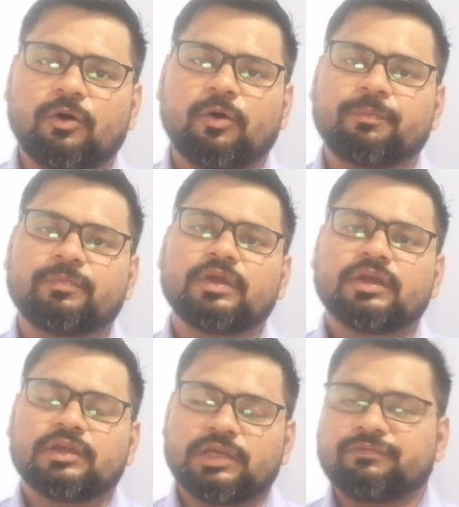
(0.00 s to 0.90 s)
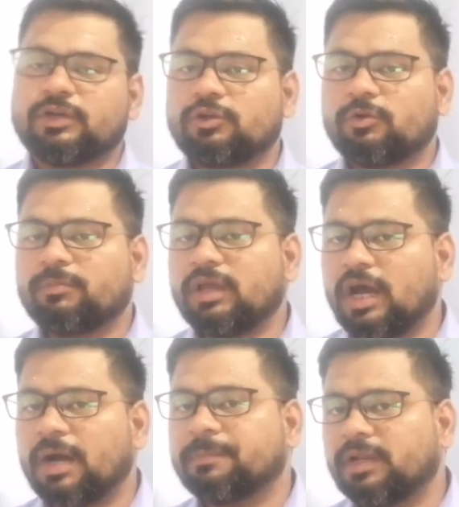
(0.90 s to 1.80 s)
होप ये वीडियो में
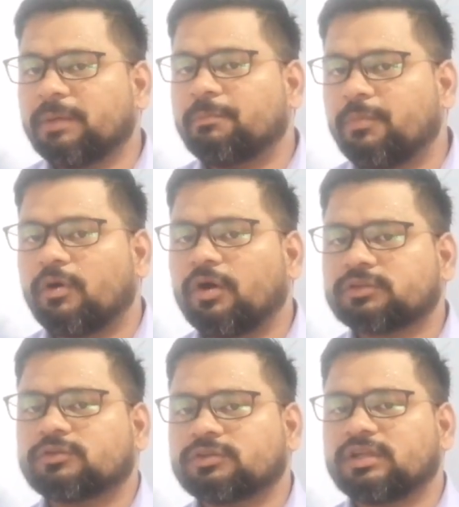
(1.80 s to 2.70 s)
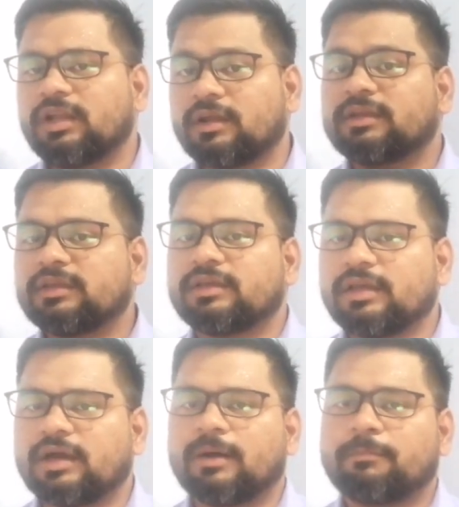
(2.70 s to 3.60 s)
आपने बहुत कुछ लर्निंग
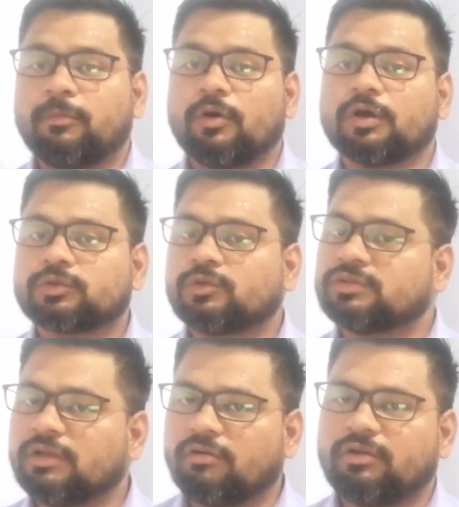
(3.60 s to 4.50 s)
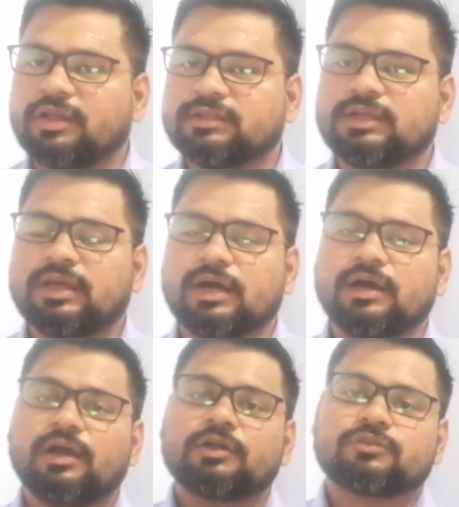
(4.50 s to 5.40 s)
किया बहुत कुछ नॉलेज लिया
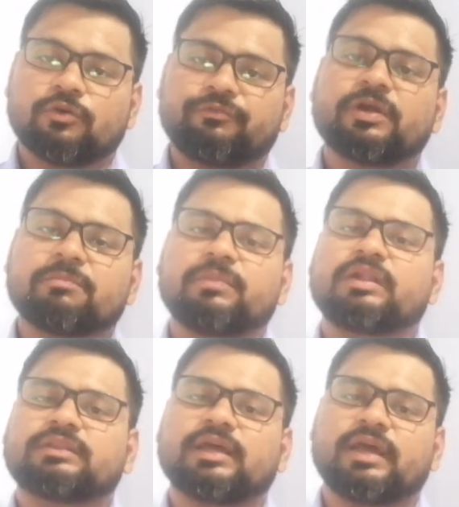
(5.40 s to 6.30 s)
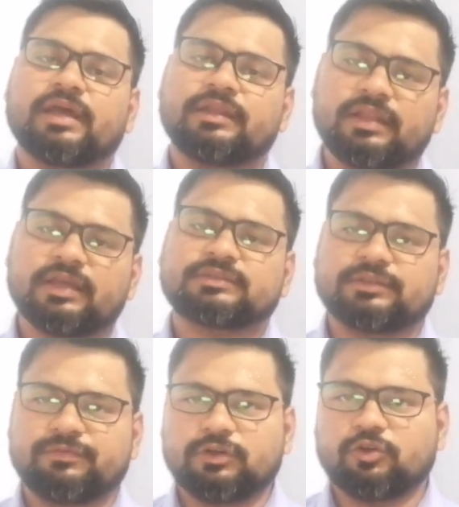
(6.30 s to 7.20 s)
तो फिर मिलते हैं नेक्स्ट
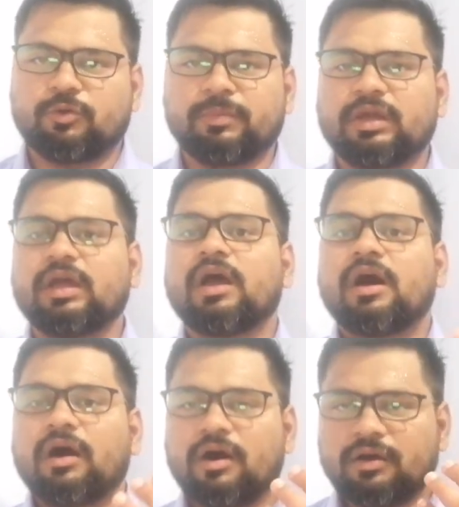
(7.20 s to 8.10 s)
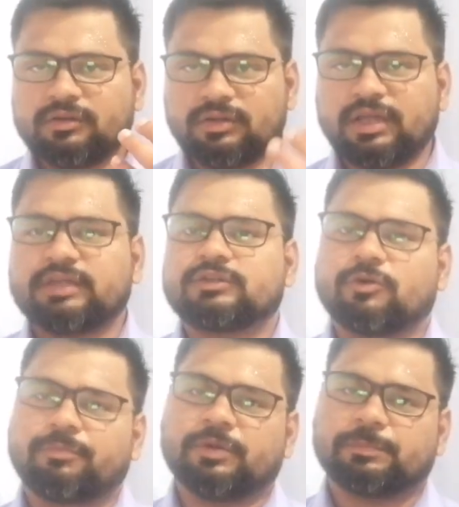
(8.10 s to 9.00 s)
वीडियो में और नेक्स्ट
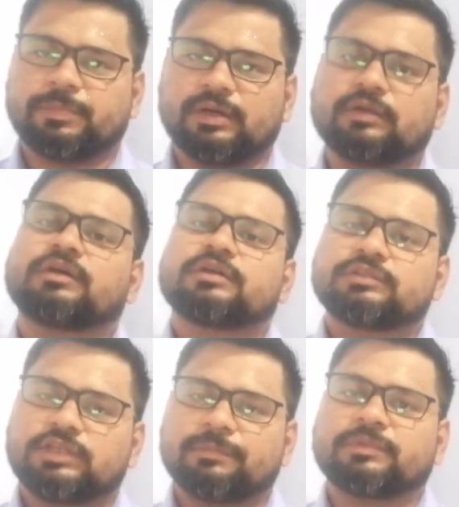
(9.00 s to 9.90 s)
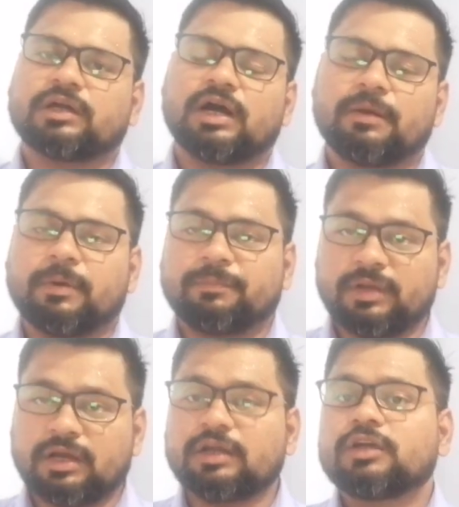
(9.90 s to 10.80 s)
टॉपिक पर जब तक आप
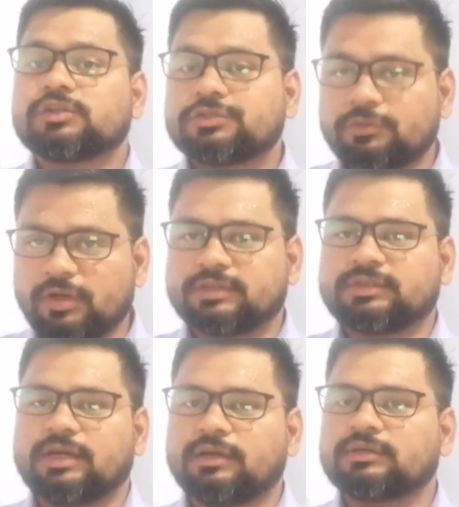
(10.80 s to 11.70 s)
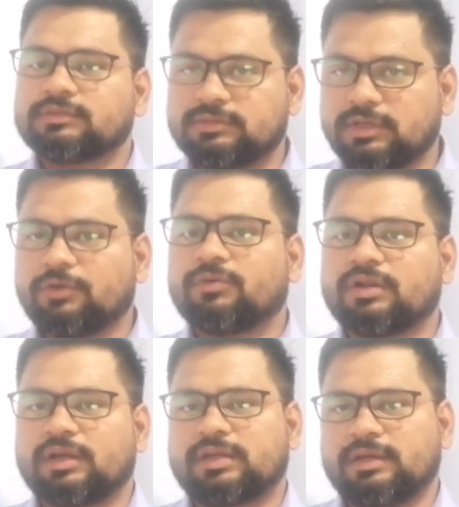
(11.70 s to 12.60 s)
अपना सुरक्षा
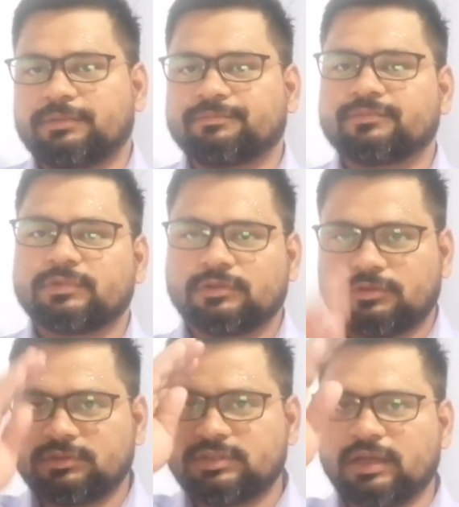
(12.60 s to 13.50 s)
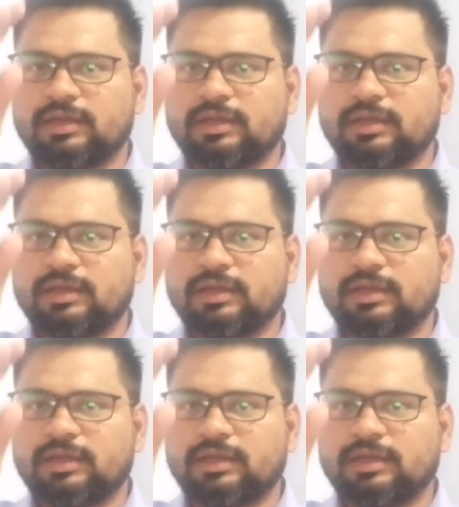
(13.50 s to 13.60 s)
ज़रूर रखें जय